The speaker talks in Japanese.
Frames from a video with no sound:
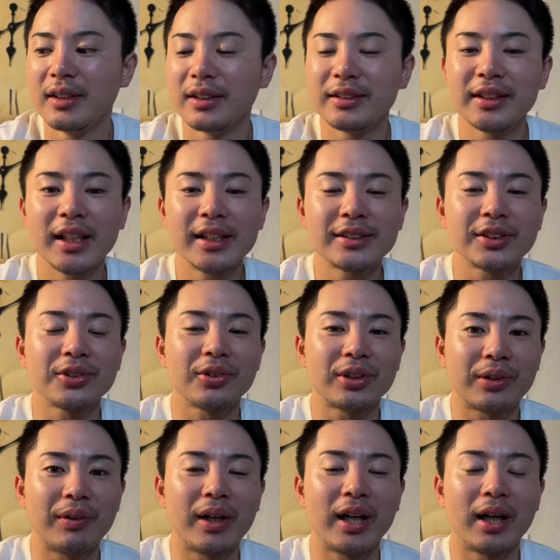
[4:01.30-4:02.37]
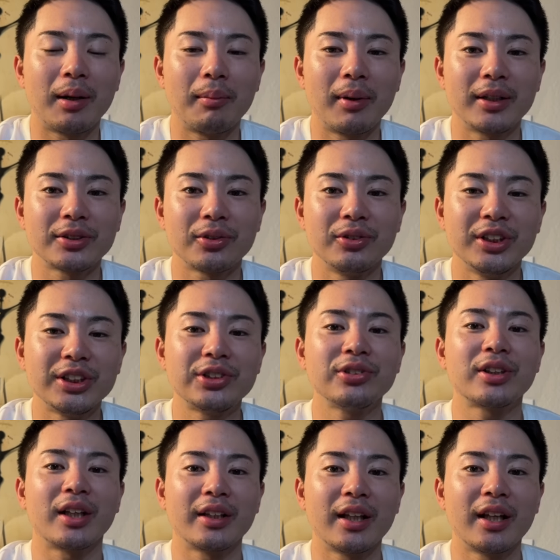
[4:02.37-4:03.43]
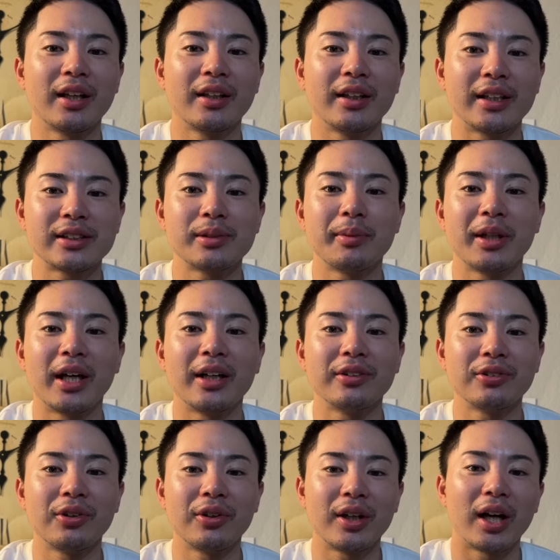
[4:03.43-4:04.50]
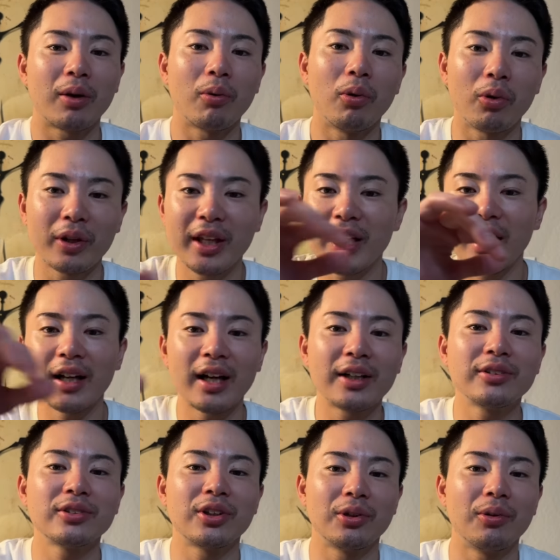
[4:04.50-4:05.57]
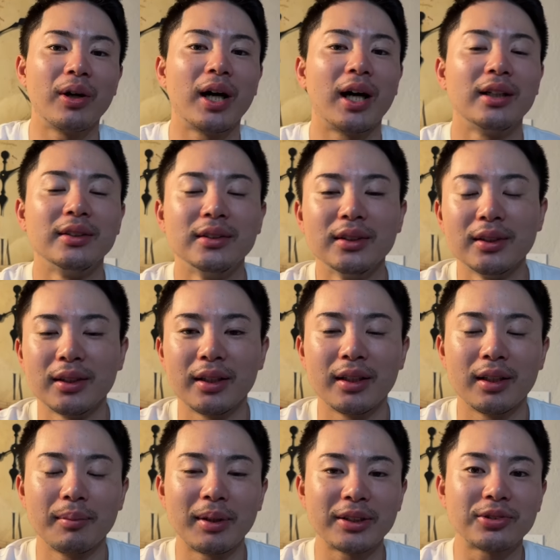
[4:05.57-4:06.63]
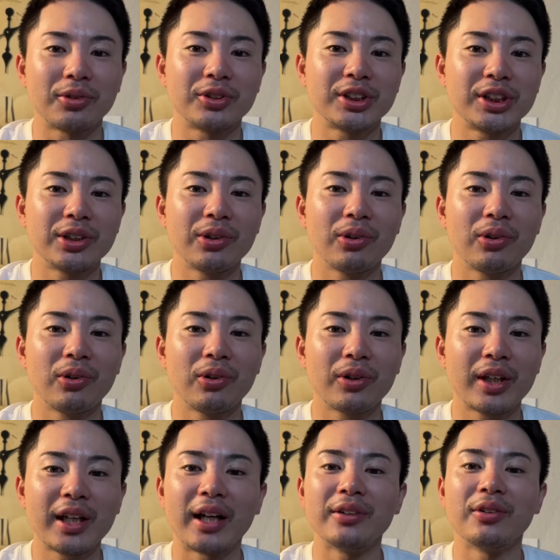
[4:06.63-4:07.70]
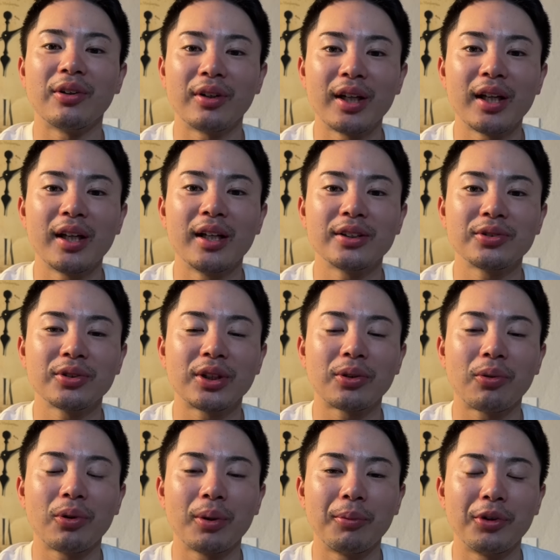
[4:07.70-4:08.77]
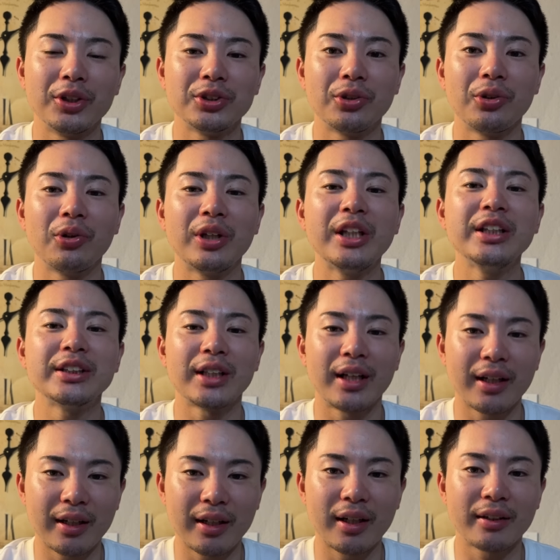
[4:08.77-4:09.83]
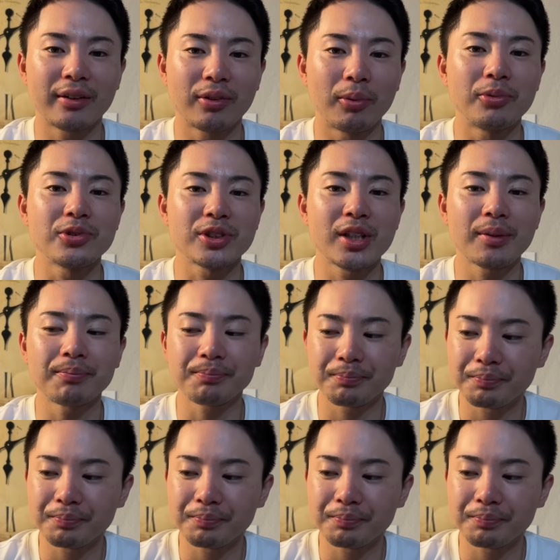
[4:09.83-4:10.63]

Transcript: ジャイアンツにとっては、まあその2週間ね、休みがあるというか、こう、期間が空くっていうのは、えー、まあその治療期間というかね、えー、そういったところでも非常にいいんじゃないかなって思うんですね。